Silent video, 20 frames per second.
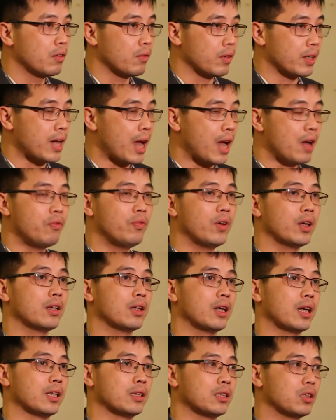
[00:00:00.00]
và đa
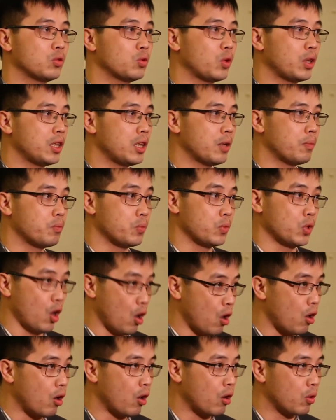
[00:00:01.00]
phần là những doanh nghiệp
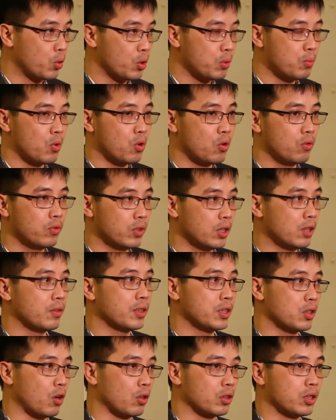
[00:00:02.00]
nhỏ, quy mô vừa
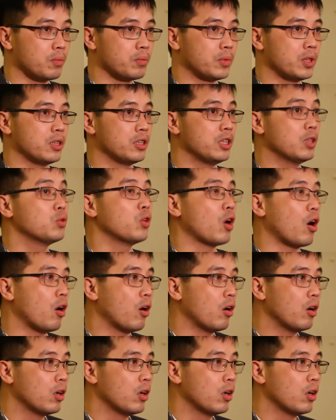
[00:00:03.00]
và nhỏ thậm chí siêu nhỏ.